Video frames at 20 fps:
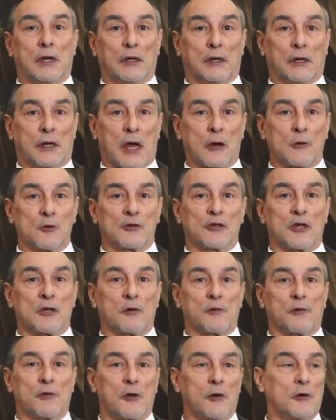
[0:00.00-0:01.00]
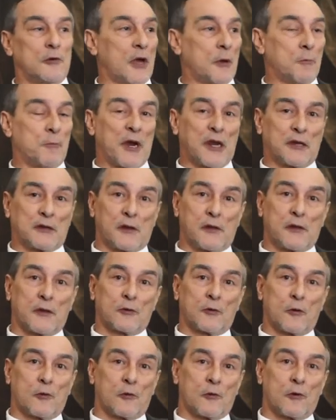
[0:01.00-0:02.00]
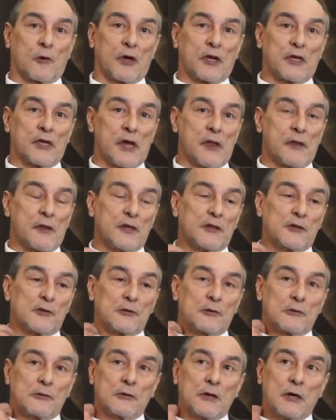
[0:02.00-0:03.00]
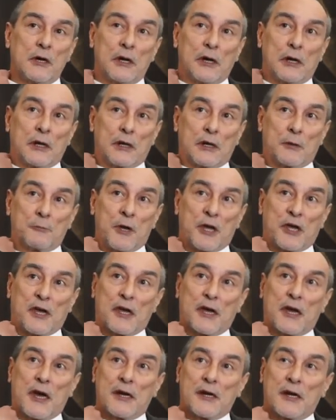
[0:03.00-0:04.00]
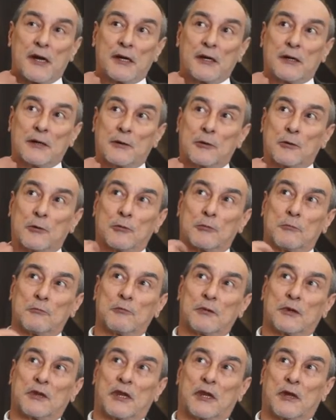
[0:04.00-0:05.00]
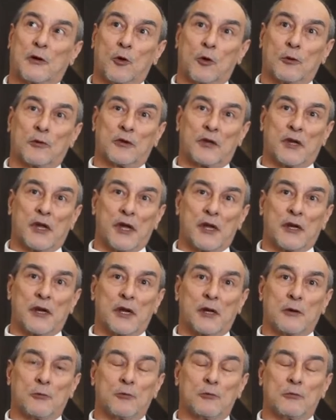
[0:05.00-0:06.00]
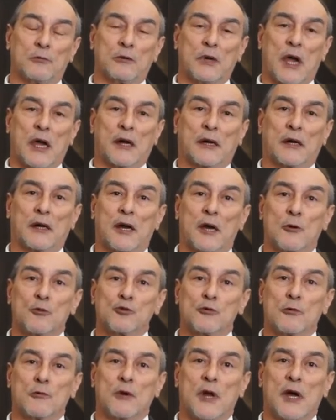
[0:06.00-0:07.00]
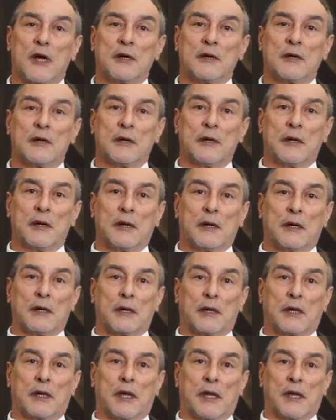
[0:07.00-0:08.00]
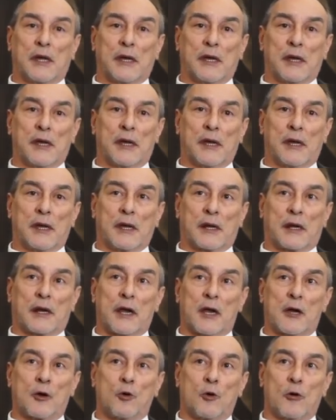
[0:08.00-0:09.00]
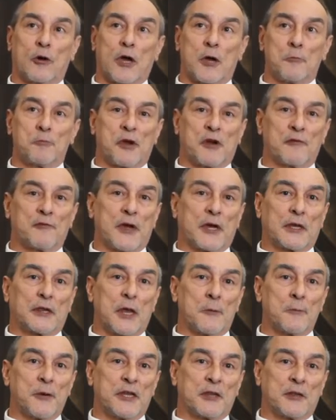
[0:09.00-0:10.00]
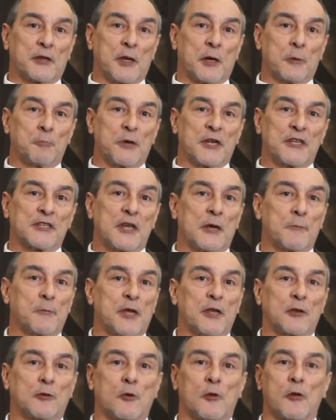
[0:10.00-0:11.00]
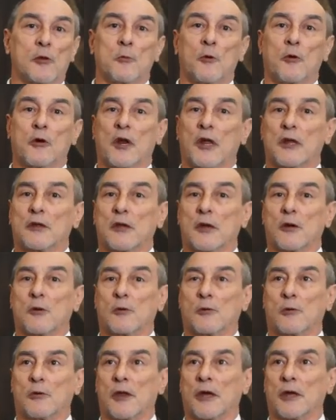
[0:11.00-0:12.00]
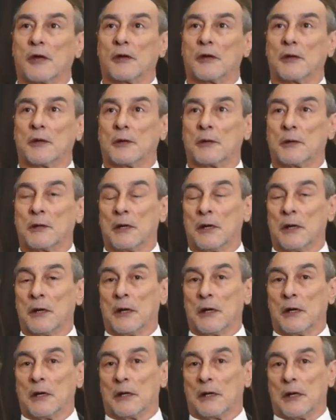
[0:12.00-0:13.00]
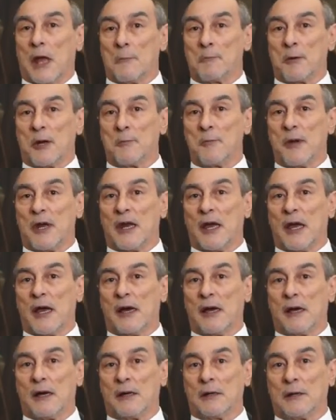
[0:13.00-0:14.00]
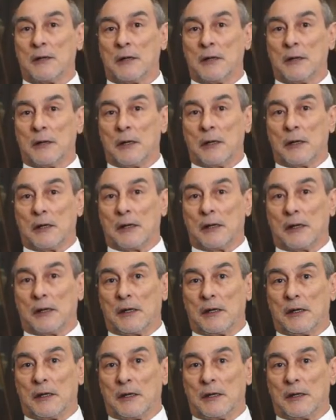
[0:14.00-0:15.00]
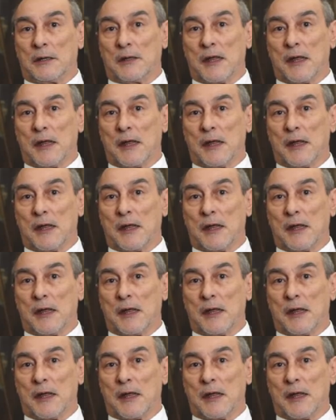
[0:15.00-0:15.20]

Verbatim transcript: La Constitución, aparte de todo lo que ya he dicho, la mexicana contiene una cláusula que recoge perfectamente el pensamiento democrático de la primera eh,